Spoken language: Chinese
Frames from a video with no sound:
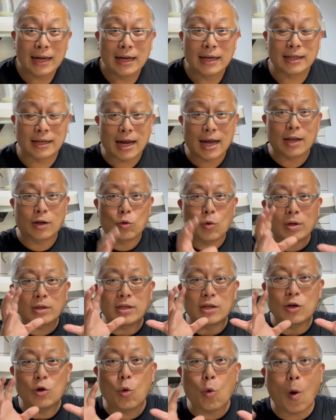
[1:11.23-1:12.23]
你看光
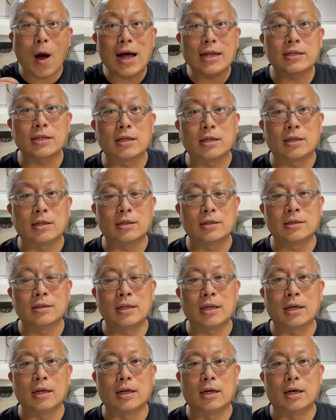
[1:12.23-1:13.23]
听瓜这个
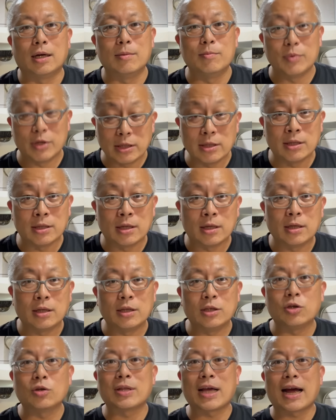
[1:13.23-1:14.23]
那个名字，你
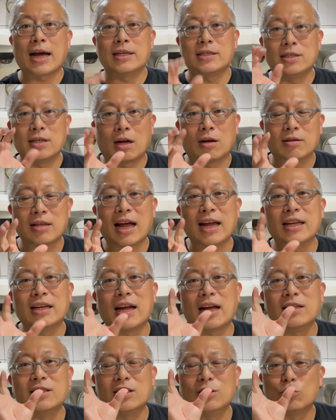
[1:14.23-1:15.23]
就大概知道它应
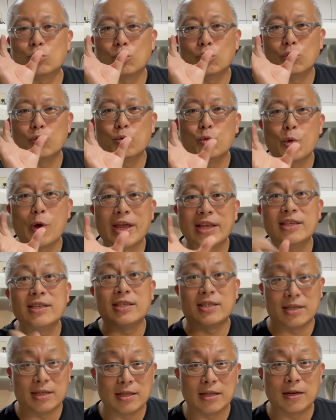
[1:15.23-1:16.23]
该是属于圆
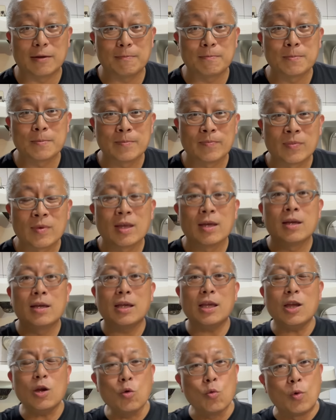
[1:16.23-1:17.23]
形的。嗯，
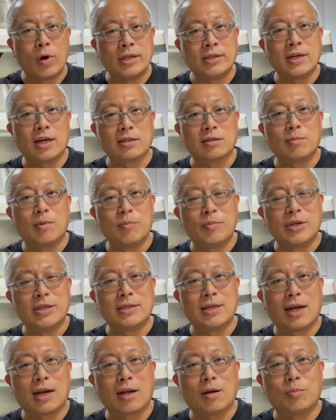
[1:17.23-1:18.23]
英文叫什么名
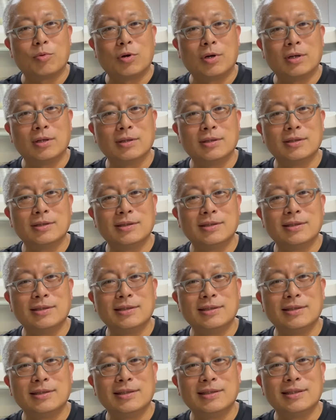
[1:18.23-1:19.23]
字啊，老婆？
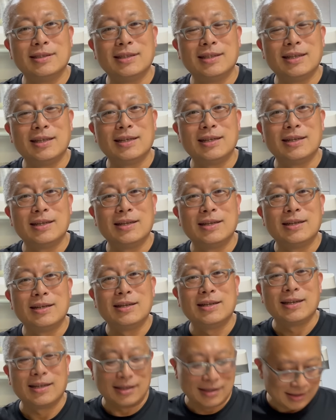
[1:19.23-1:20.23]

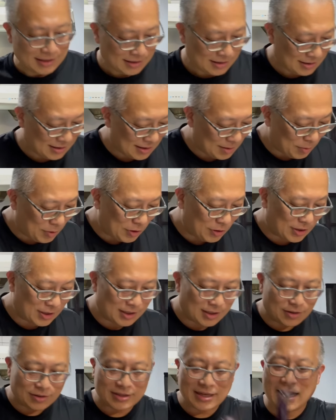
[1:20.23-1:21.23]
eggplant，老公你觉得
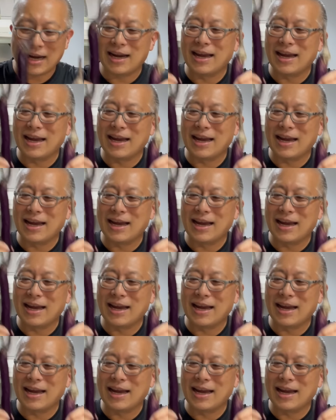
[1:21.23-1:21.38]
这种像